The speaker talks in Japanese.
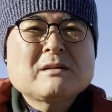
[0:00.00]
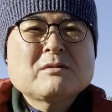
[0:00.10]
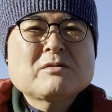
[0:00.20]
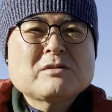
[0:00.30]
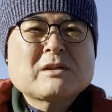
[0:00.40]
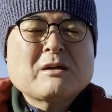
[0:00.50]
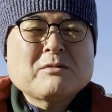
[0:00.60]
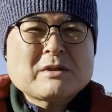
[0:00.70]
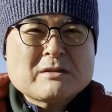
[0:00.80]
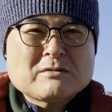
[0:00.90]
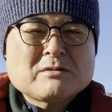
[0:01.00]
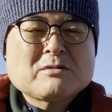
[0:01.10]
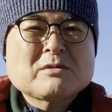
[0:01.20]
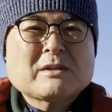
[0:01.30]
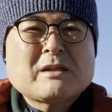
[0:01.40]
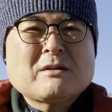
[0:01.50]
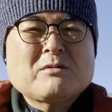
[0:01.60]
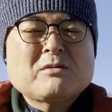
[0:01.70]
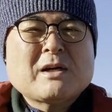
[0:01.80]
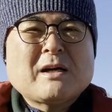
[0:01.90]
こういうふうに顔を出すっていうことは抵
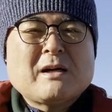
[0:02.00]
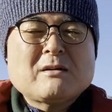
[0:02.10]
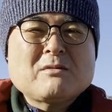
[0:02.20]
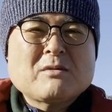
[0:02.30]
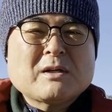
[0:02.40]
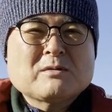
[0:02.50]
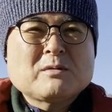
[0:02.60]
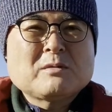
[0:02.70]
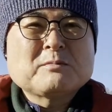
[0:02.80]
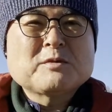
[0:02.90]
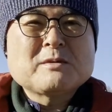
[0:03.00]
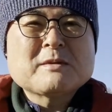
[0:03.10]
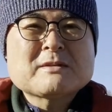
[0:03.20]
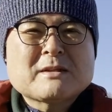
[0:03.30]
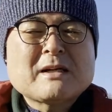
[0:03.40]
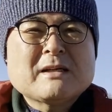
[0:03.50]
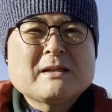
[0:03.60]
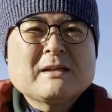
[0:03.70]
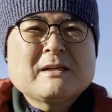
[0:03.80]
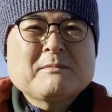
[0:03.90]
抗があろうかと思いますが、
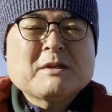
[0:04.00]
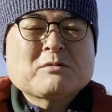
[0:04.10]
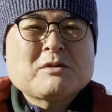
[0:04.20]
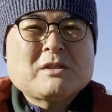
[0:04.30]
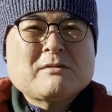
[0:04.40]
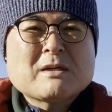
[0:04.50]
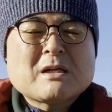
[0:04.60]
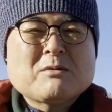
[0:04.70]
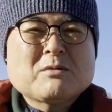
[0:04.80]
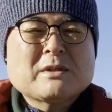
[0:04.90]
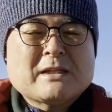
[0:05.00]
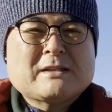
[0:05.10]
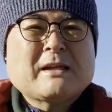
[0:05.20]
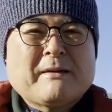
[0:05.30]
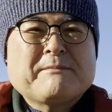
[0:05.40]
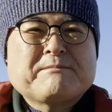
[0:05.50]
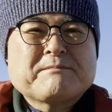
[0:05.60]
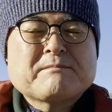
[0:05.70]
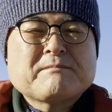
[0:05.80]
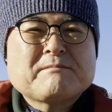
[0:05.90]
まあ、時には顔を出して
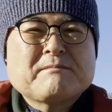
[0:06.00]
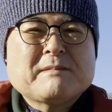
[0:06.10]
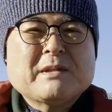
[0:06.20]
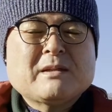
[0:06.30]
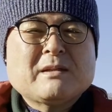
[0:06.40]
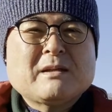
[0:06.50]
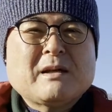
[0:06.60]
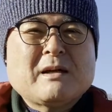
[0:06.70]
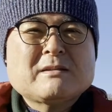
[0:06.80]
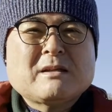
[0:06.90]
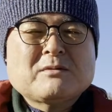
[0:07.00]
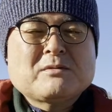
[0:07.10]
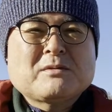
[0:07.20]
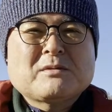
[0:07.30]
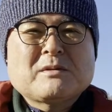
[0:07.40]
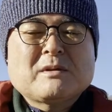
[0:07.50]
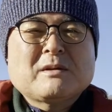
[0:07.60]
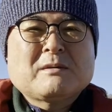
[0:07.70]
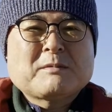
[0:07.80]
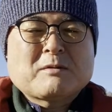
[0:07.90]
で朝の、
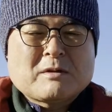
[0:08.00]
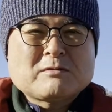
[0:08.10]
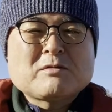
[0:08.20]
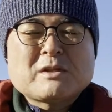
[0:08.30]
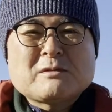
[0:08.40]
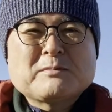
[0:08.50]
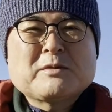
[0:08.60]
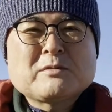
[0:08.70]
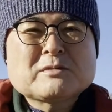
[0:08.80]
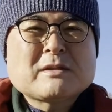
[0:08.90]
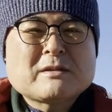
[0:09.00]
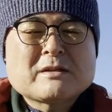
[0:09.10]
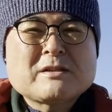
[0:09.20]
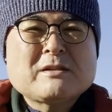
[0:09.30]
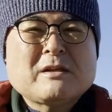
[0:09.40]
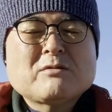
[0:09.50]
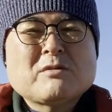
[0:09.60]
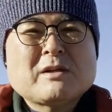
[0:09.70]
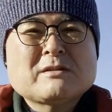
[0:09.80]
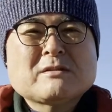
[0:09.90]
まあ、これはウォーキング Vlog ですが新年の
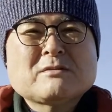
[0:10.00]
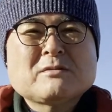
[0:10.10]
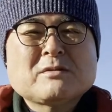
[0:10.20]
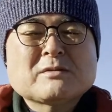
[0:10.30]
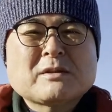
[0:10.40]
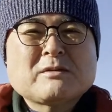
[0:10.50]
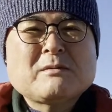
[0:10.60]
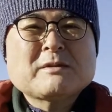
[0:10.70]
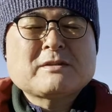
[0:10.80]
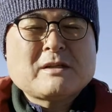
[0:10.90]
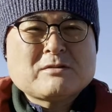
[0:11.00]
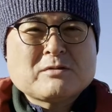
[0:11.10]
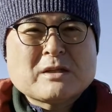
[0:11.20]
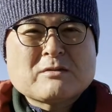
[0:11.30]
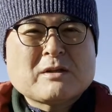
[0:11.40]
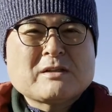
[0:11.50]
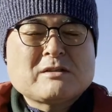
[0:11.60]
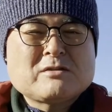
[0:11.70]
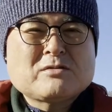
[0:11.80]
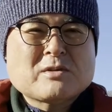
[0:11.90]
ご挨拶を例えば市政長だとか理
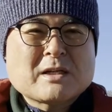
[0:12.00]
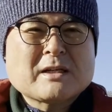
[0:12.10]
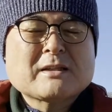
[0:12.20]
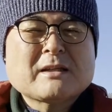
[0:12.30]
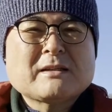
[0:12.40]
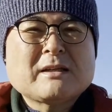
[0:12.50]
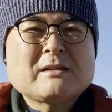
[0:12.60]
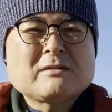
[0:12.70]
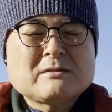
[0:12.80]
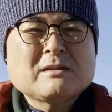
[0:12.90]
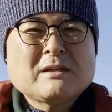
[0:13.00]
事長が語っている